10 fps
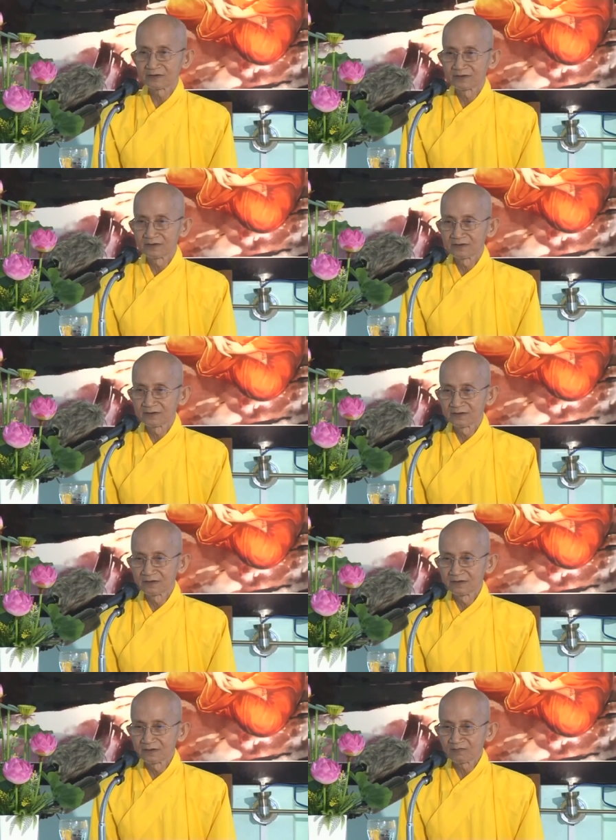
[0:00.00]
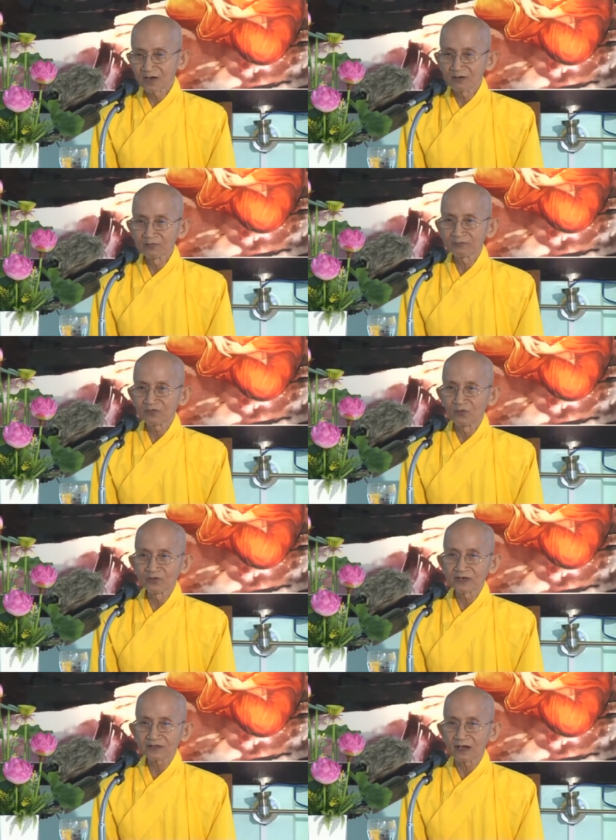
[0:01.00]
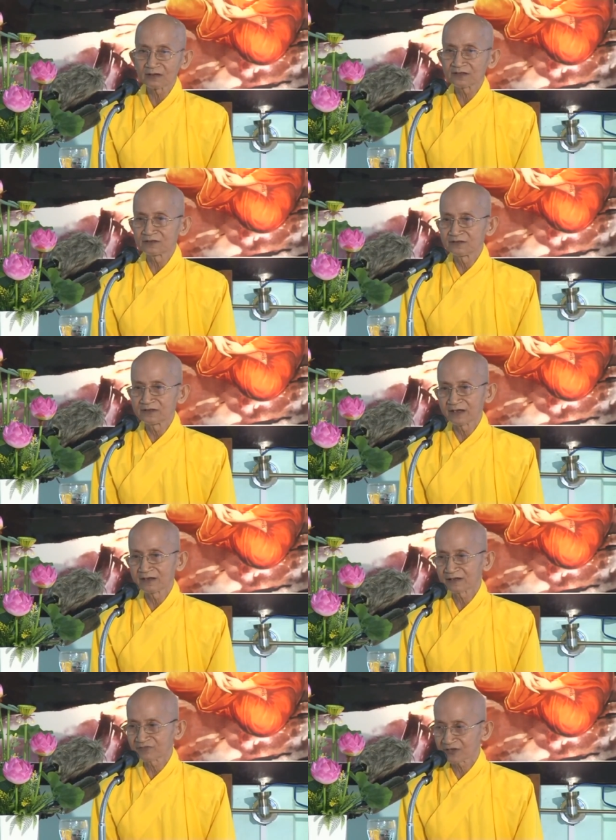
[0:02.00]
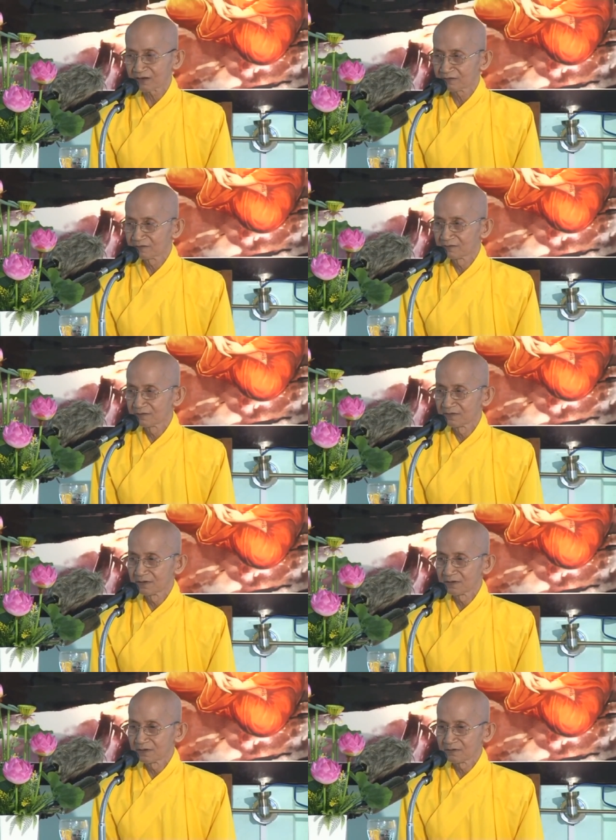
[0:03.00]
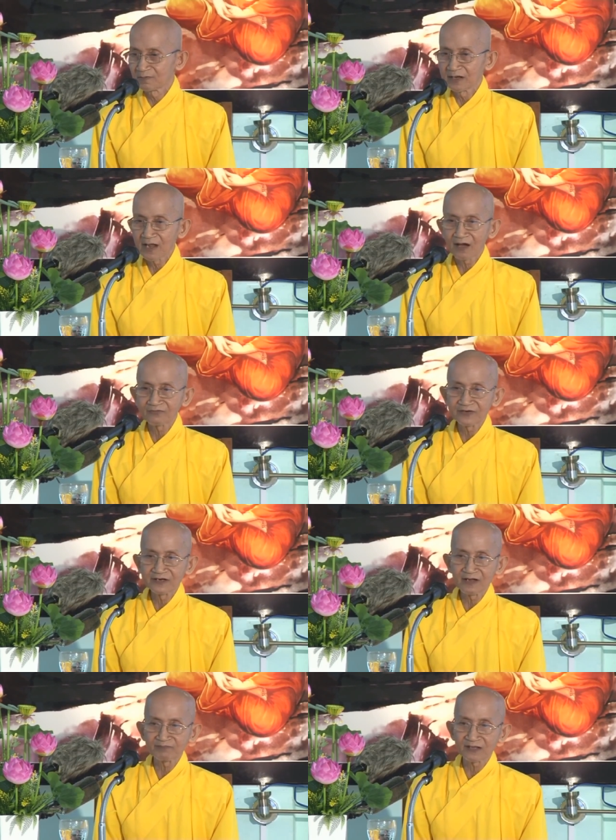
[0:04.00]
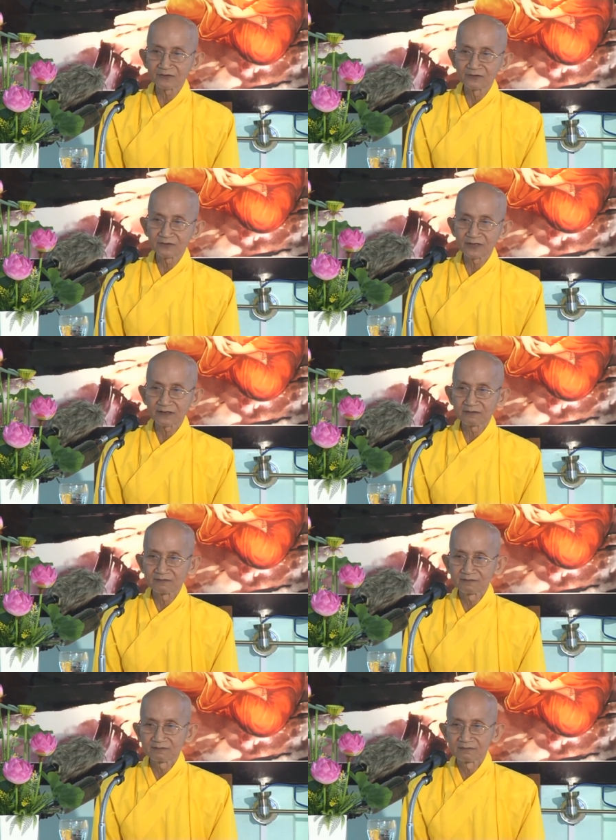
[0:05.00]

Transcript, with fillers: rồi mà không làm chủ được cái thân thì như vậy là làm sao bệnh đau phải đi nằm nhà thương vậy